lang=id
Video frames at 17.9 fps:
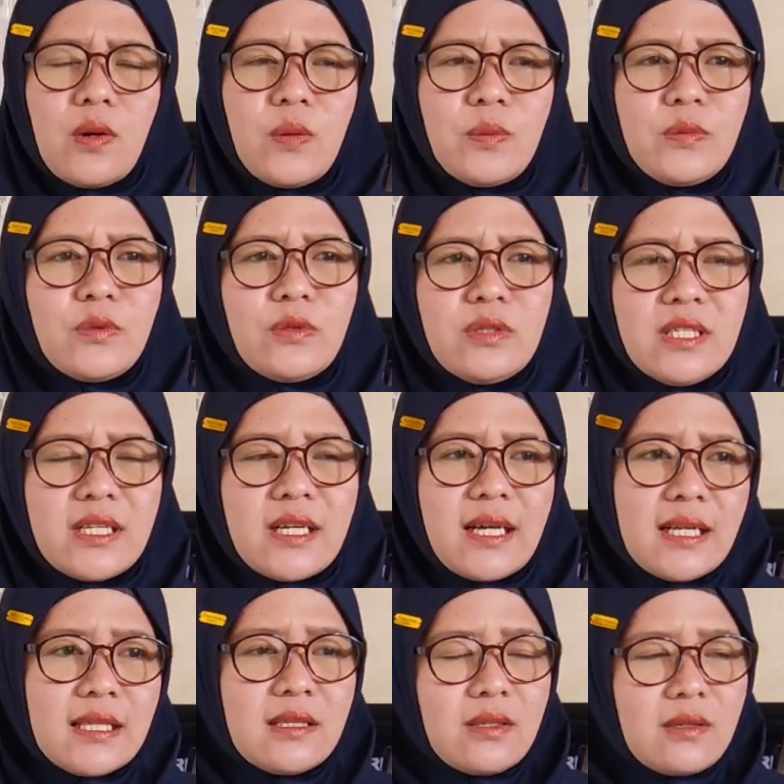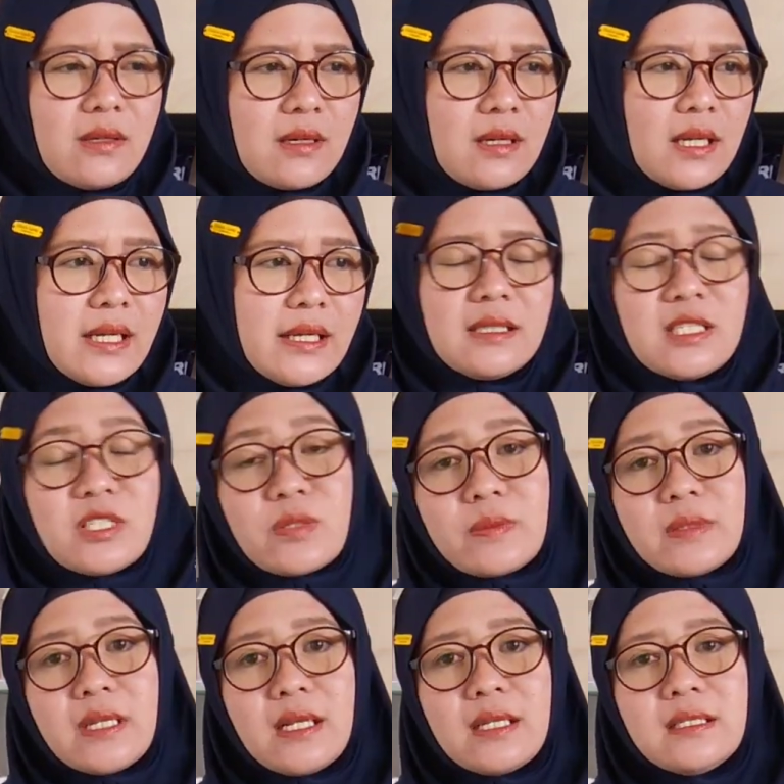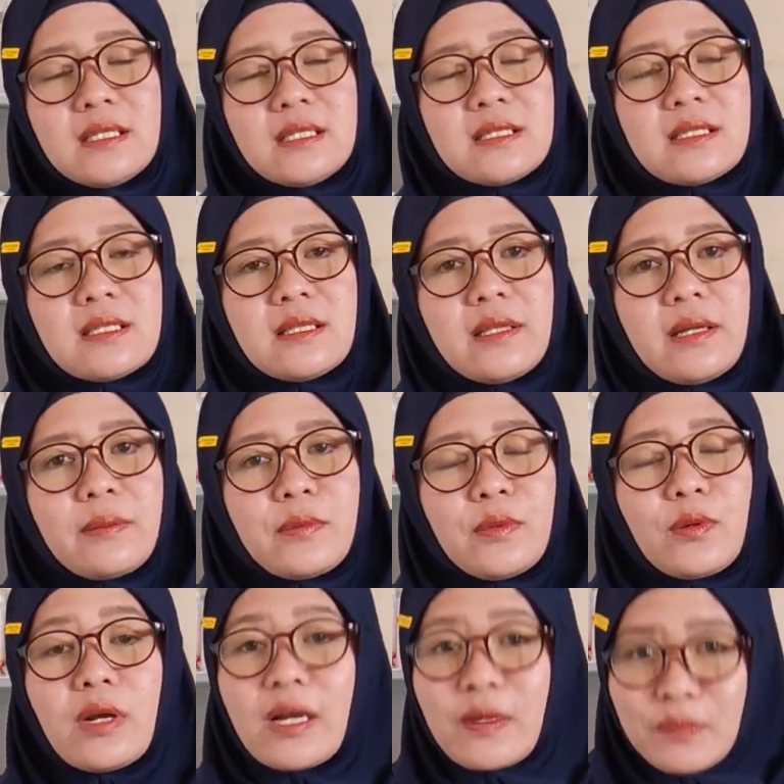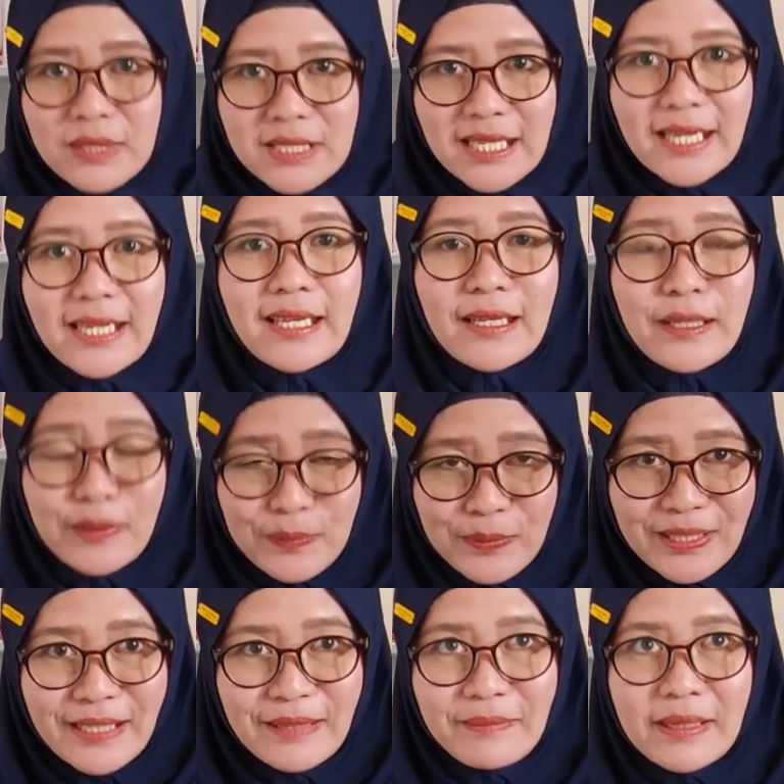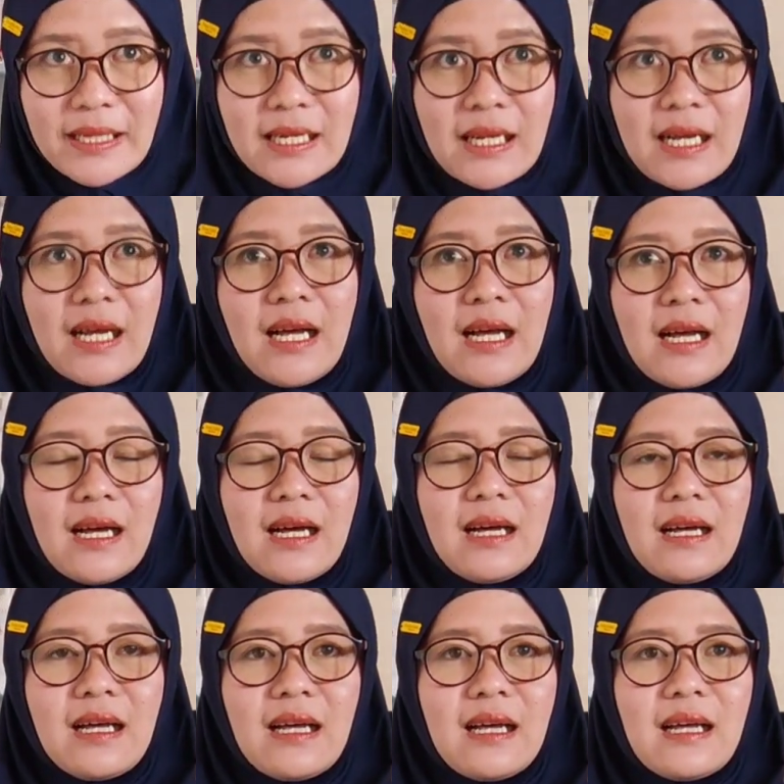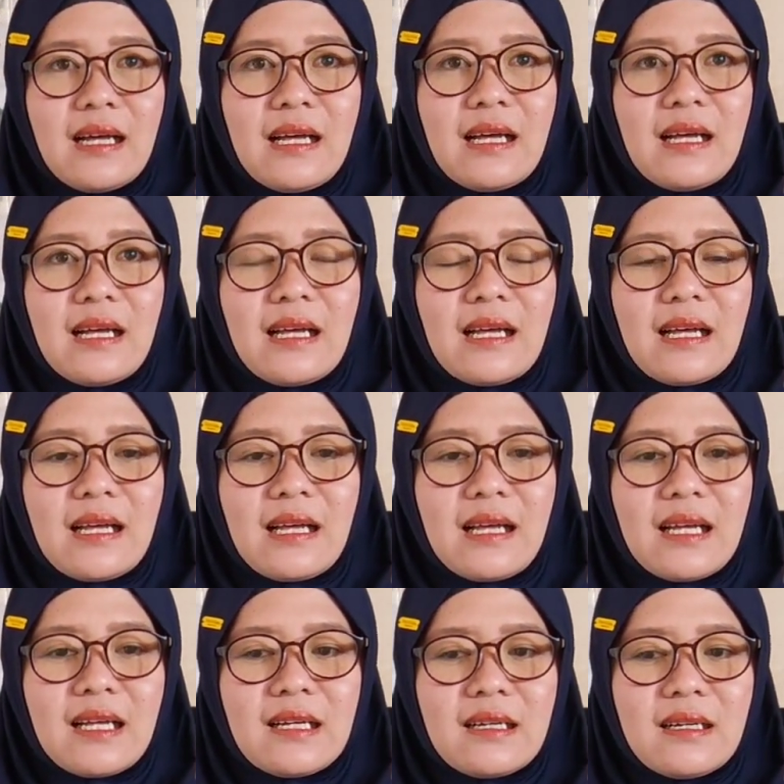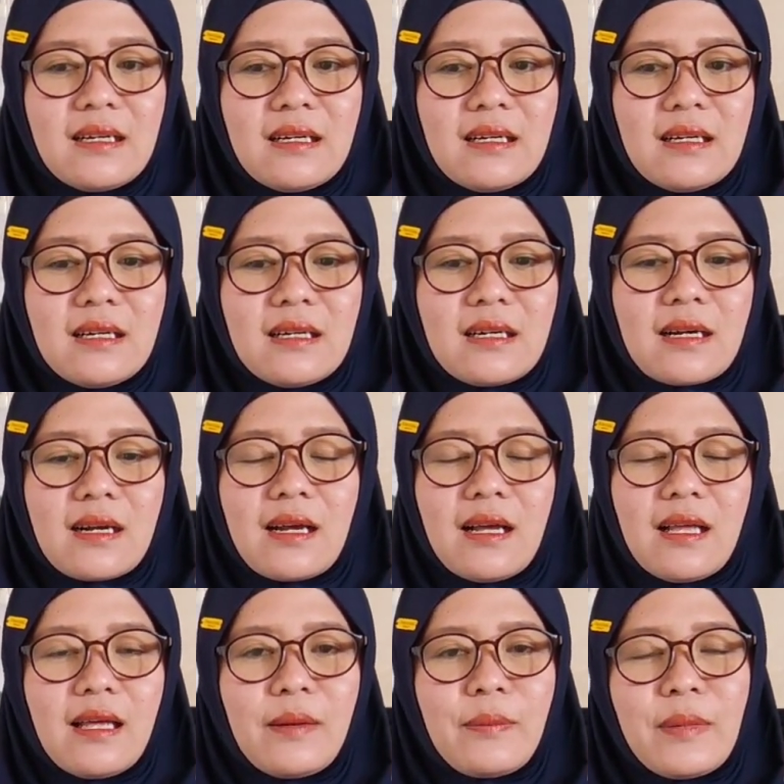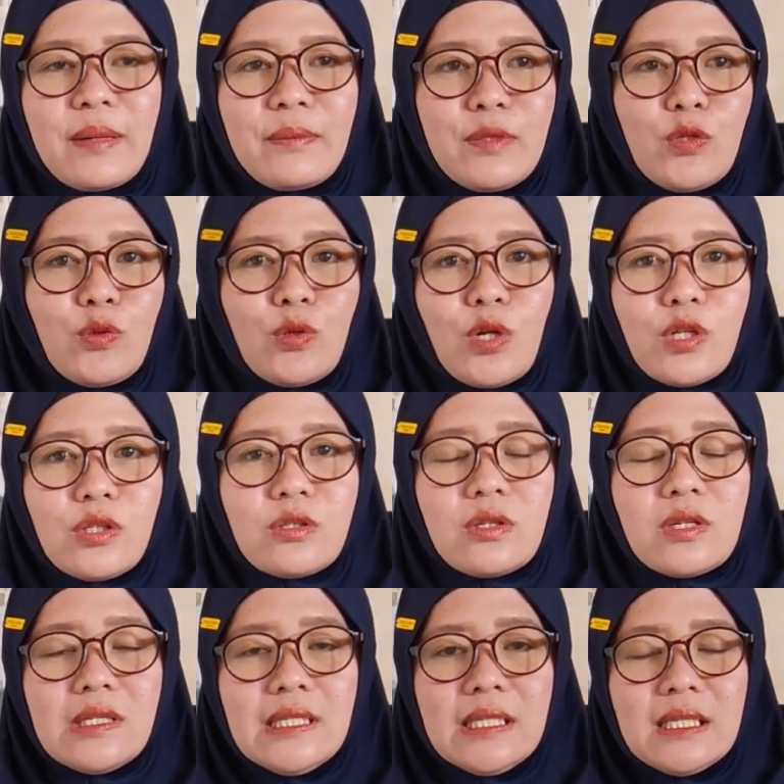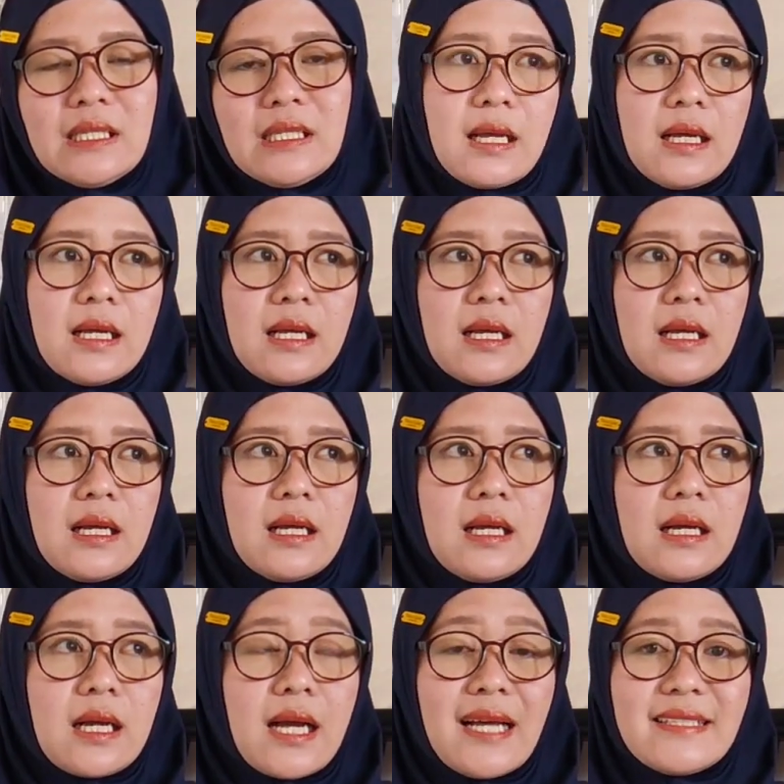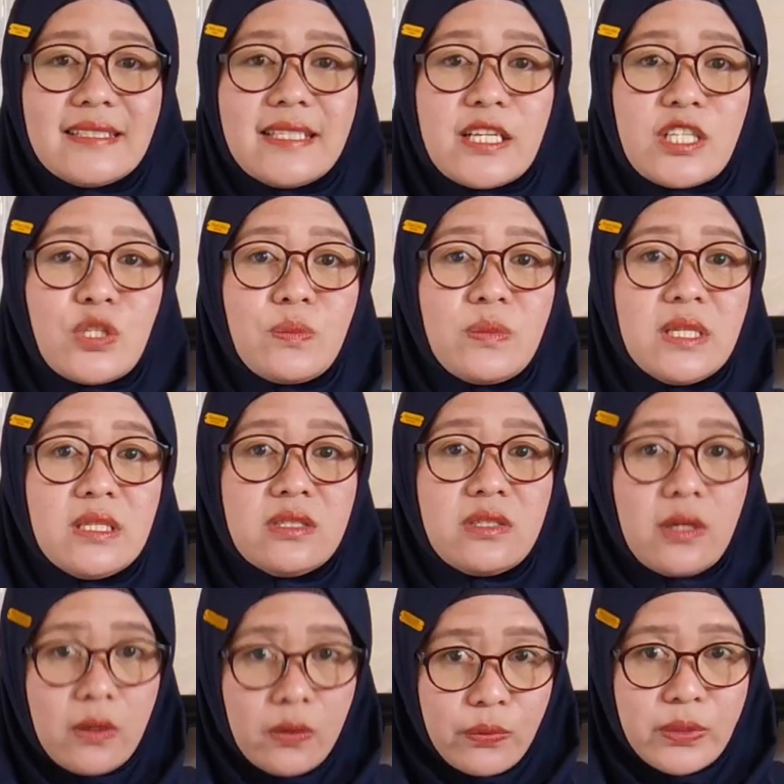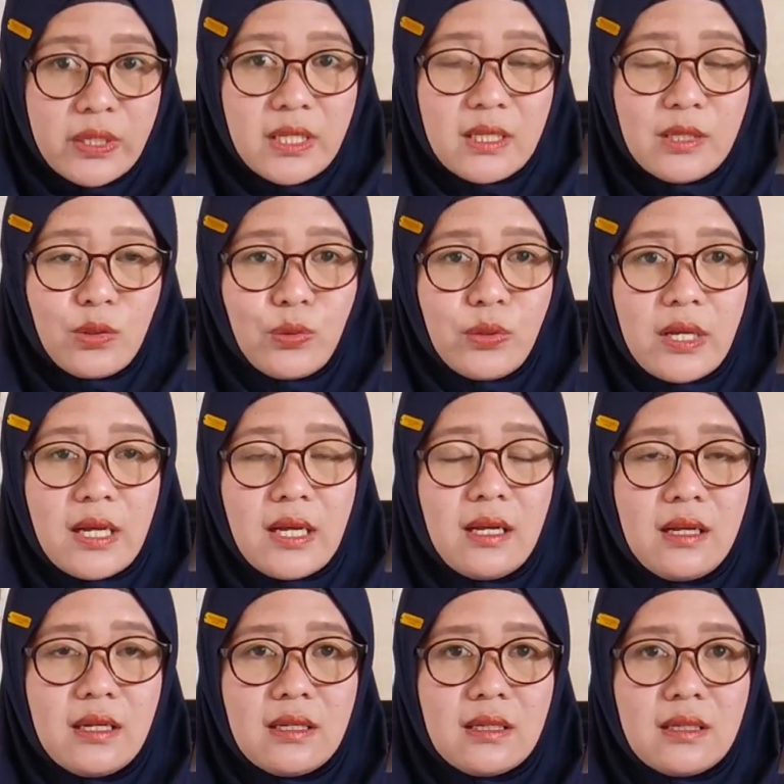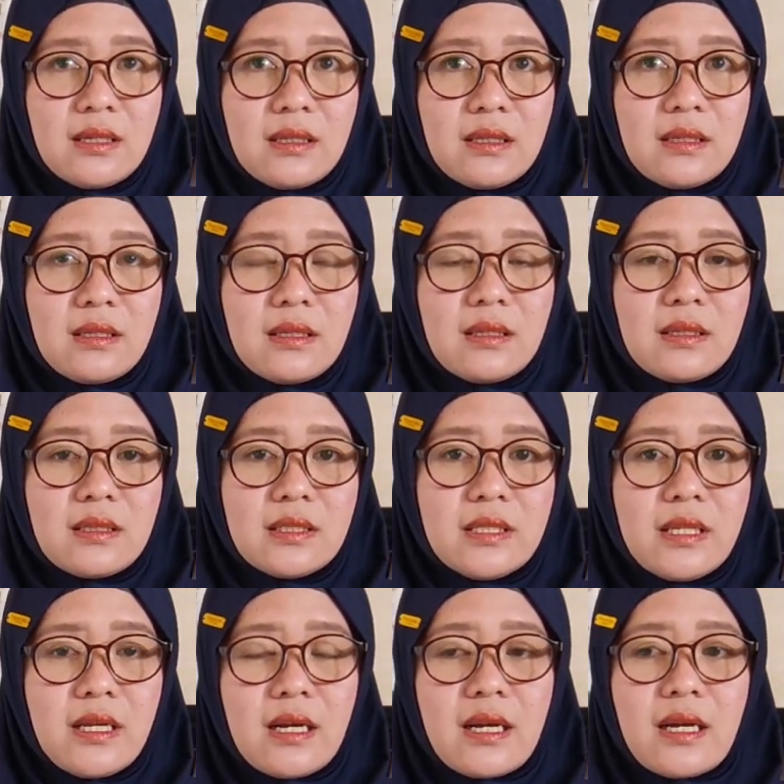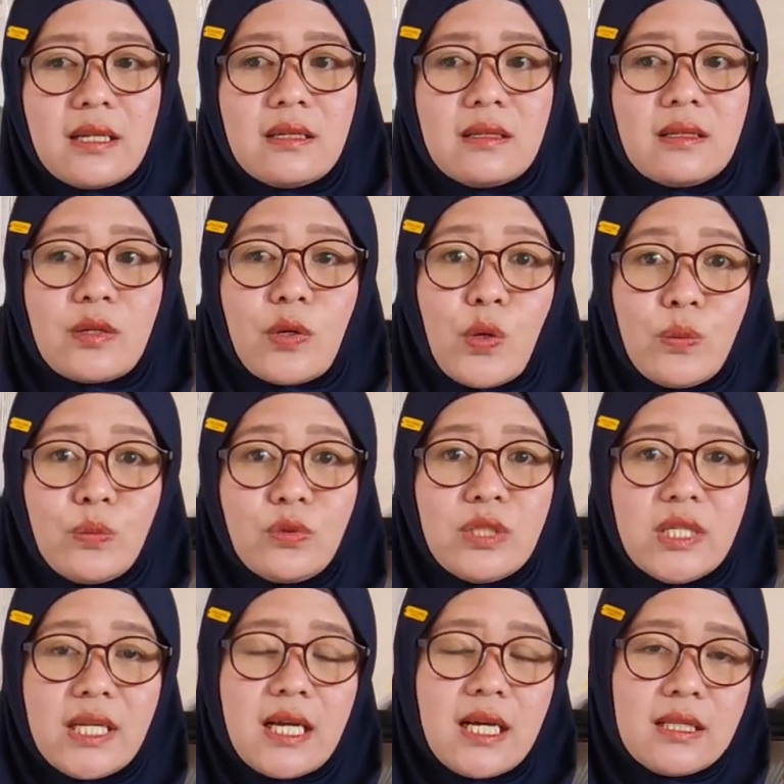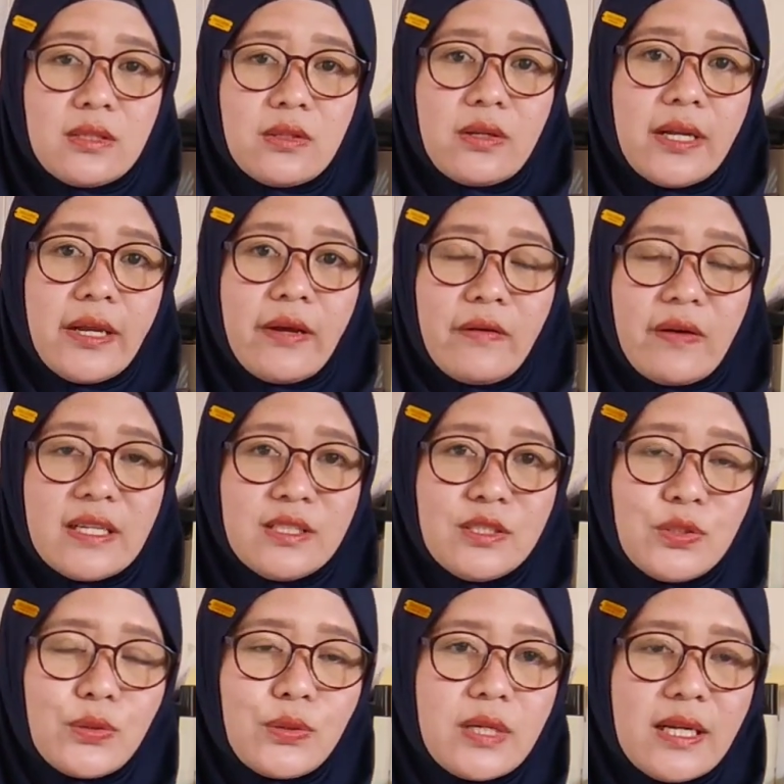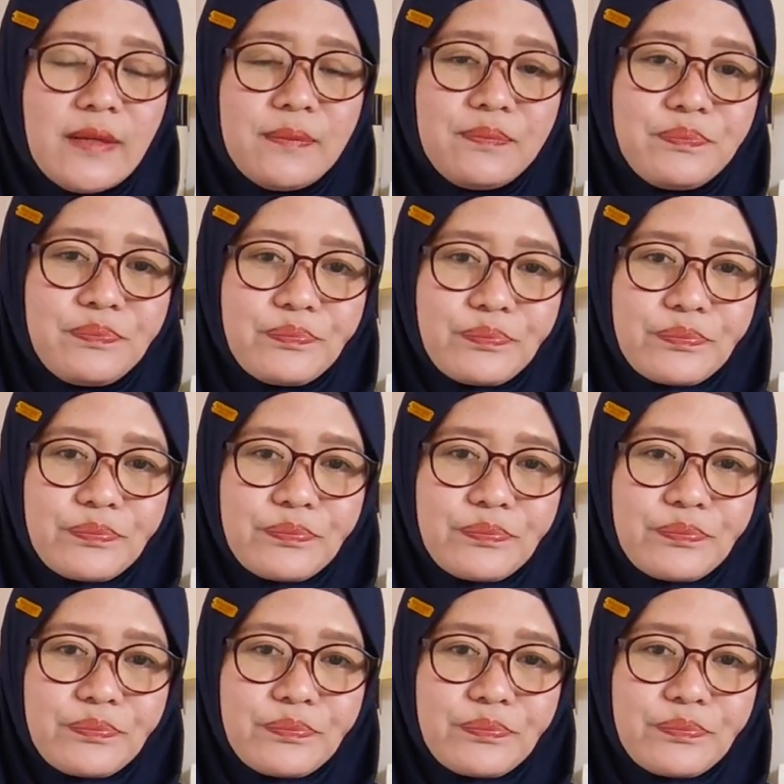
komunikator ini sebenarnya setiap orang bisa ya teman-teman uh, kayak Mak Miu nonton Kak Jasmine Jowi itu ya uh, dia kan komunikator hewan juga